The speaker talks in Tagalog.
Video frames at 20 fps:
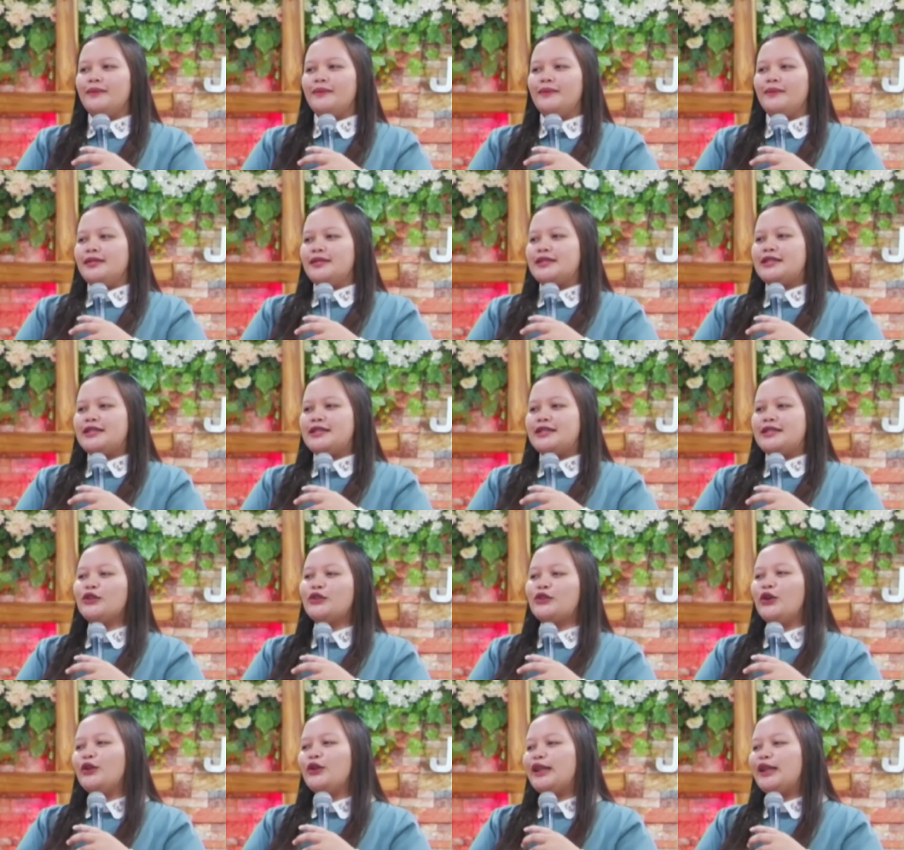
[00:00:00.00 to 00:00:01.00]
Sino
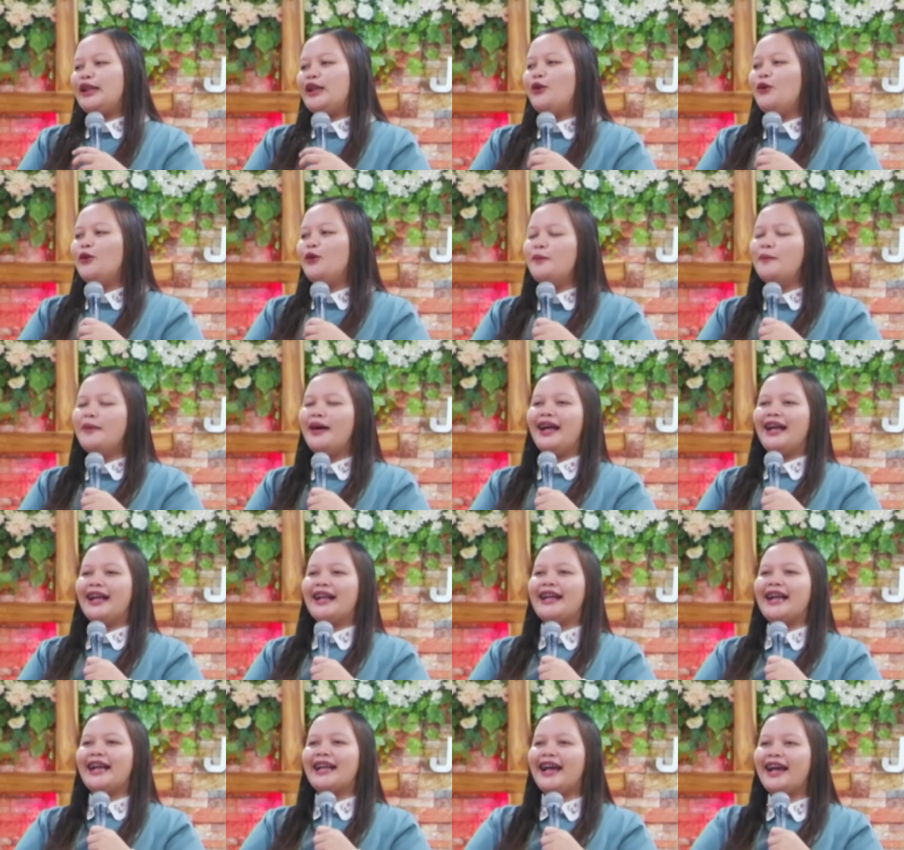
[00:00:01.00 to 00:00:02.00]
to'y tinaumang
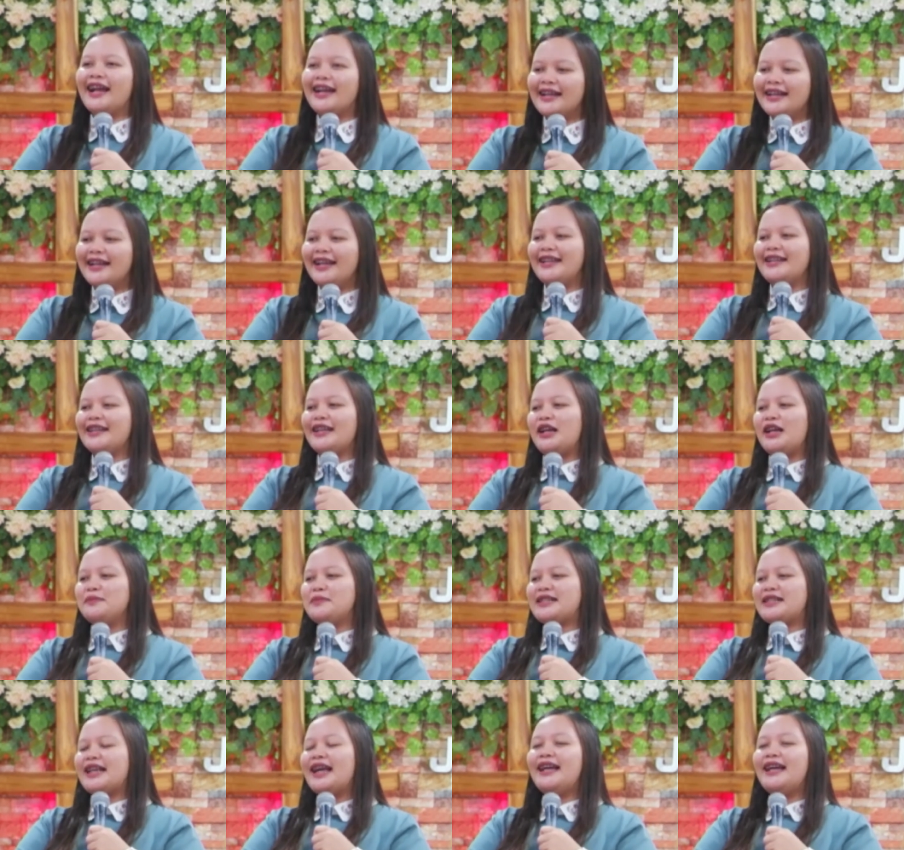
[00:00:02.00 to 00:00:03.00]
agkararagan
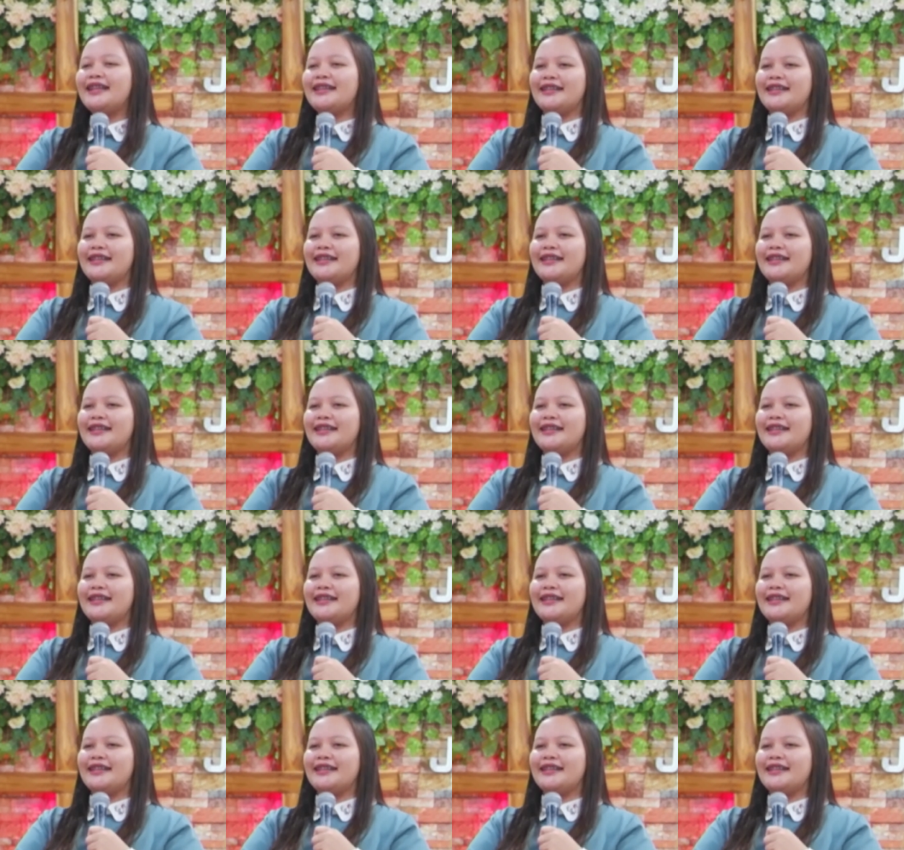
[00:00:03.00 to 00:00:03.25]
kakabsat?